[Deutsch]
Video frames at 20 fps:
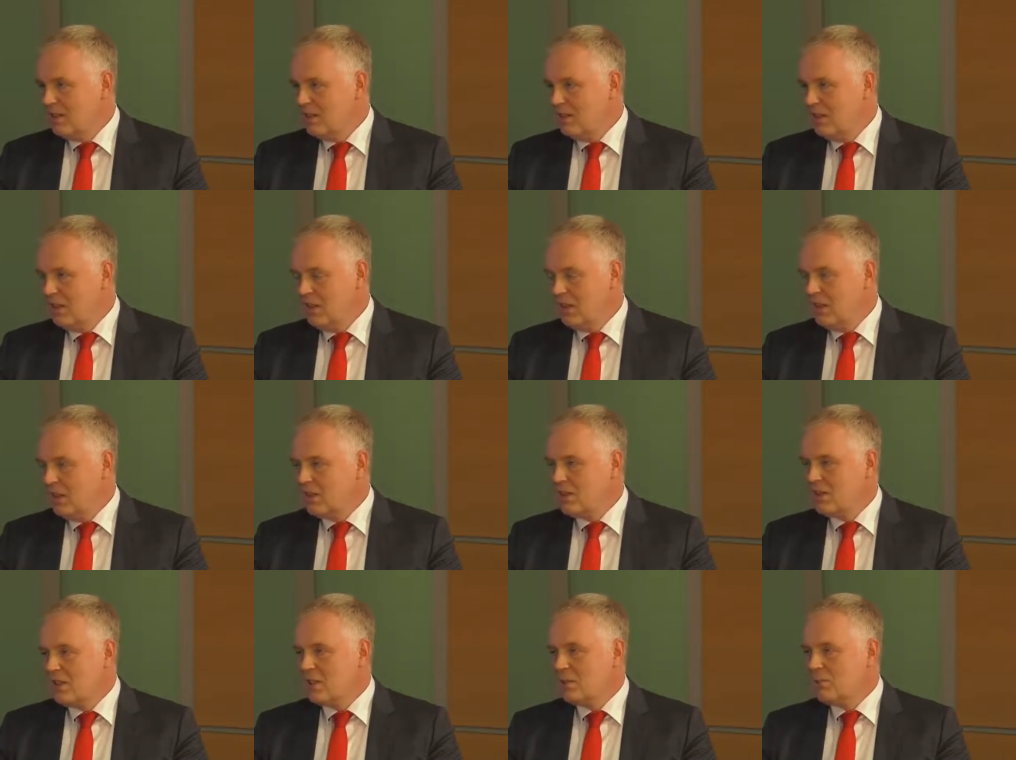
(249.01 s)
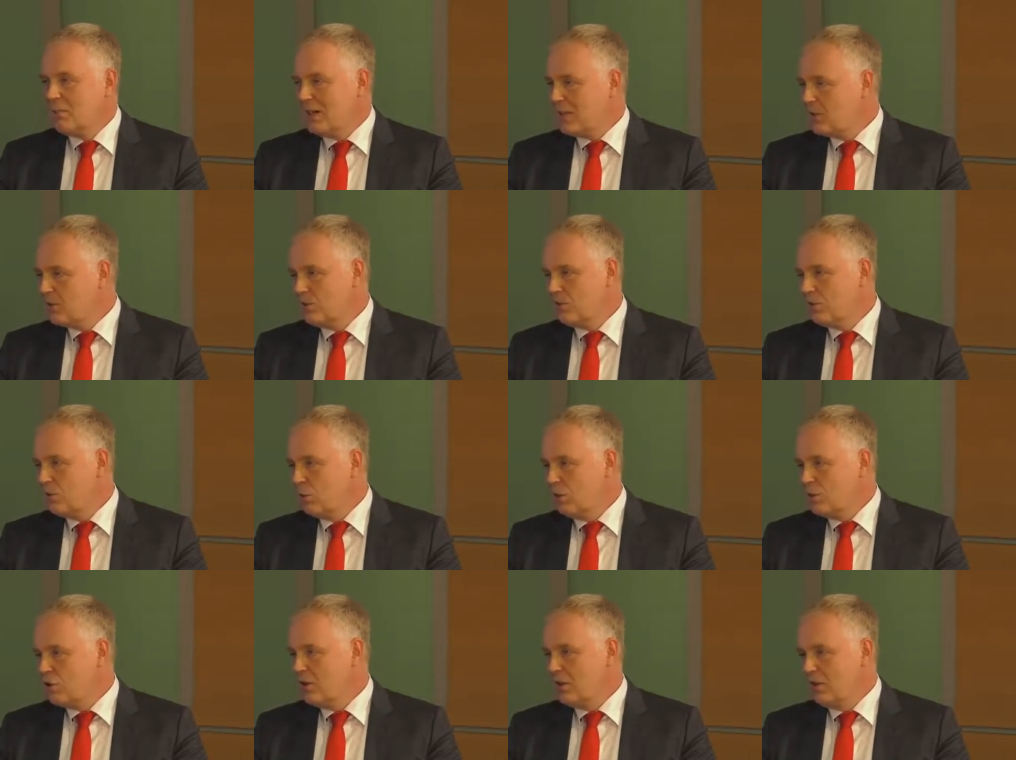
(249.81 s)
Die niedrigen Zinsen passen zu
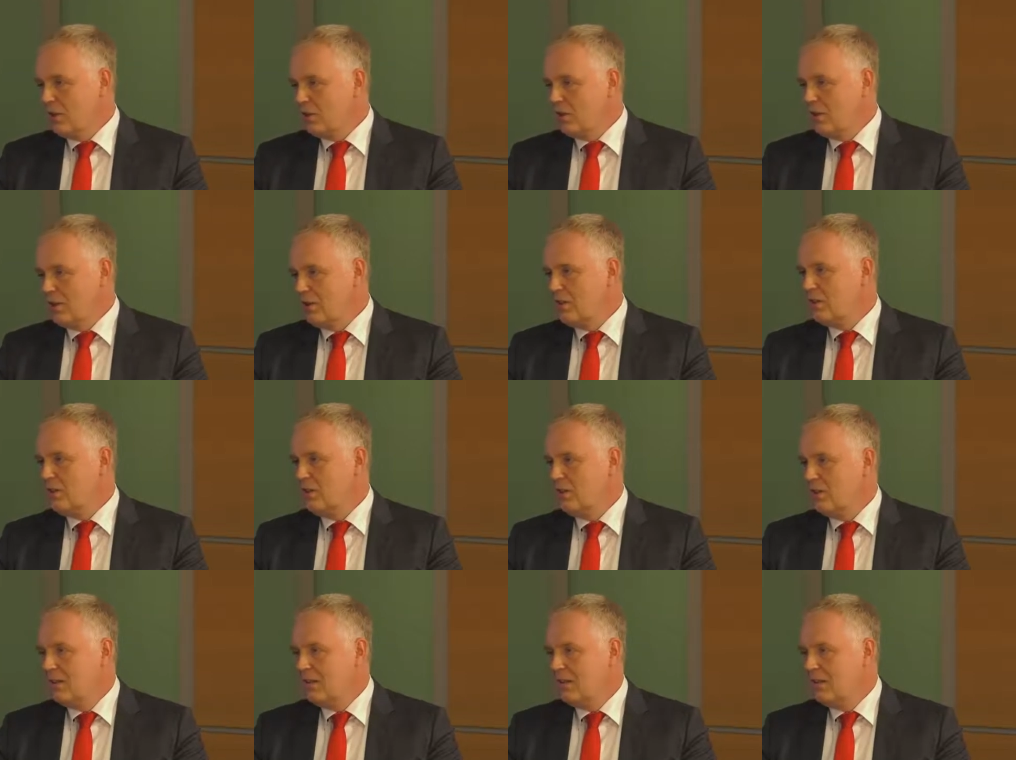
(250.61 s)
Deutschland auch nicht.